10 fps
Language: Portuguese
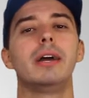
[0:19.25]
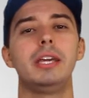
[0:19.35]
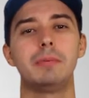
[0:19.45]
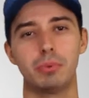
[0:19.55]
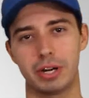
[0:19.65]

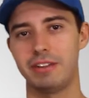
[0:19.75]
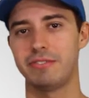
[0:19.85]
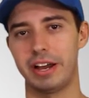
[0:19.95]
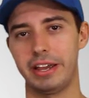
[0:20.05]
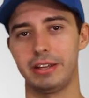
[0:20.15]
e por aí
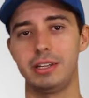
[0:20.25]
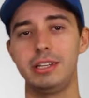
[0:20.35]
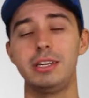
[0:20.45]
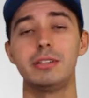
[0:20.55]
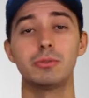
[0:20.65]
vai.
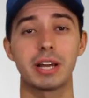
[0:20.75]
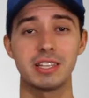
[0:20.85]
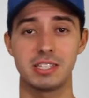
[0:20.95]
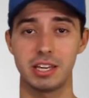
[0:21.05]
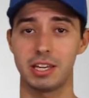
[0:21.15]
E não quer
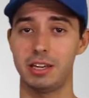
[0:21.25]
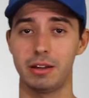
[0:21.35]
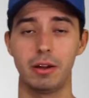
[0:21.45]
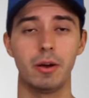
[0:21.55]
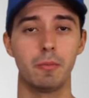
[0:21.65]
dizer
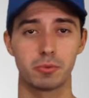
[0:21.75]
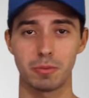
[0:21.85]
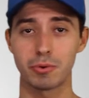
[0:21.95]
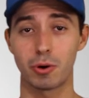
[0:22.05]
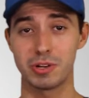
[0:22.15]
que
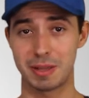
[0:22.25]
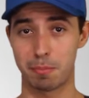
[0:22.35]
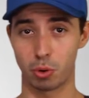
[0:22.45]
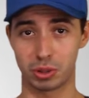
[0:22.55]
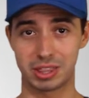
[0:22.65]
só porque uma coisa é
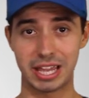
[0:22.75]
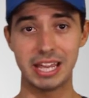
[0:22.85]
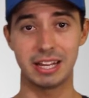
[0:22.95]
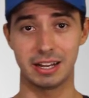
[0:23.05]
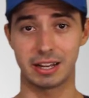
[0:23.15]

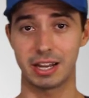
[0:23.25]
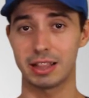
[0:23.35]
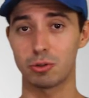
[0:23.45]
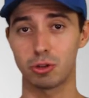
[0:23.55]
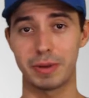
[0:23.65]
proteica que
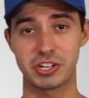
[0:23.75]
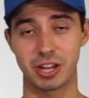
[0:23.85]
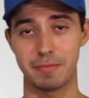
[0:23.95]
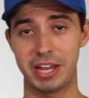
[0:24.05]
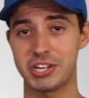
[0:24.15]
ela
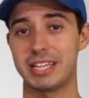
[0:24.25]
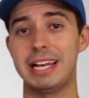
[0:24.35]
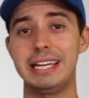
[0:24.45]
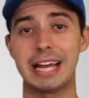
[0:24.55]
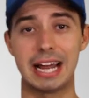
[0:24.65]
automaticamente está
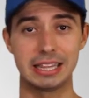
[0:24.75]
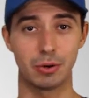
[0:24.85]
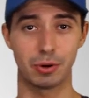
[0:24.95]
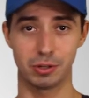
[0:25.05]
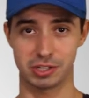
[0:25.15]

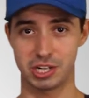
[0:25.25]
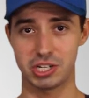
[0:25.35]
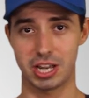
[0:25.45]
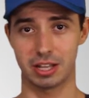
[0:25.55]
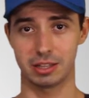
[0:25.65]
alinhada com a nossa
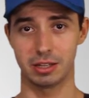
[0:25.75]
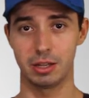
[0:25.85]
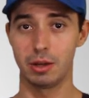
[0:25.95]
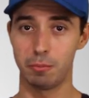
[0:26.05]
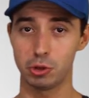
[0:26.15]
dieta.
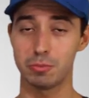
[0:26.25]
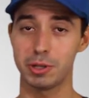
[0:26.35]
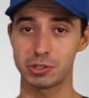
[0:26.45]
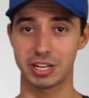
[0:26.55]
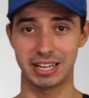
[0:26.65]
Muito
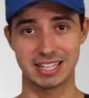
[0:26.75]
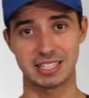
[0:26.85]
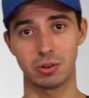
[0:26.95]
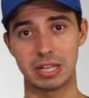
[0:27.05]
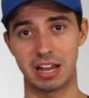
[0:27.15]
menos que ela é
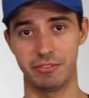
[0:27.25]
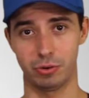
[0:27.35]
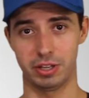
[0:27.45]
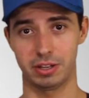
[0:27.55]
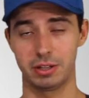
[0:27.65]

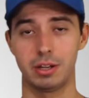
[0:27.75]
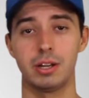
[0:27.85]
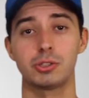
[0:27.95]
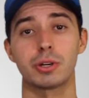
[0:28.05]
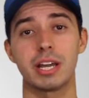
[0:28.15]
saudável, né?
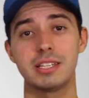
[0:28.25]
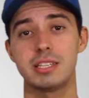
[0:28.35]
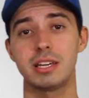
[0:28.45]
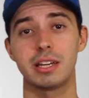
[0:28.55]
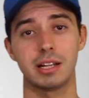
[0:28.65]
Só quer
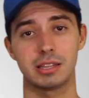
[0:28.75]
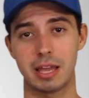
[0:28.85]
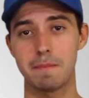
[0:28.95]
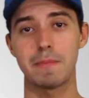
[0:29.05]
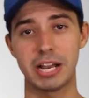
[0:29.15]
dizer que ela
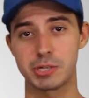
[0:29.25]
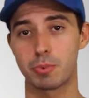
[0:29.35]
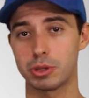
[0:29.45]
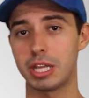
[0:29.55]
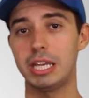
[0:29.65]
tem mais
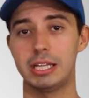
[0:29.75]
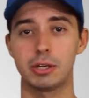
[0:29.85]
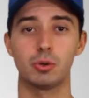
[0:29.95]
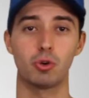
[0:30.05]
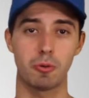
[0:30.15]

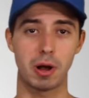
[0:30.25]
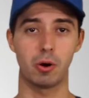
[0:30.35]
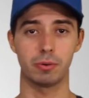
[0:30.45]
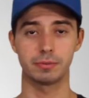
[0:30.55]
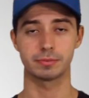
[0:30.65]
proteína que o
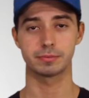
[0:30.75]
normal.